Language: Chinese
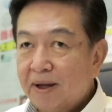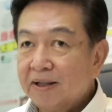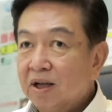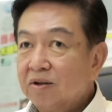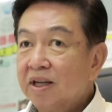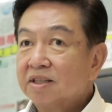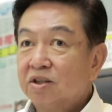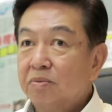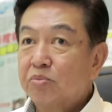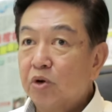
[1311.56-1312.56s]
帮到那
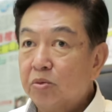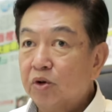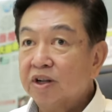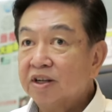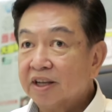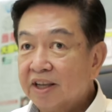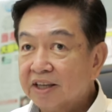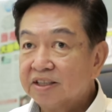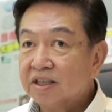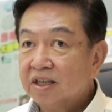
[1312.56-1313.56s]
种多磨难的
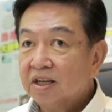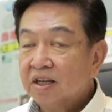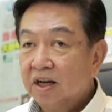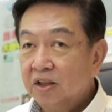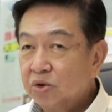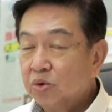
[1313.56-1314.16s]
case 很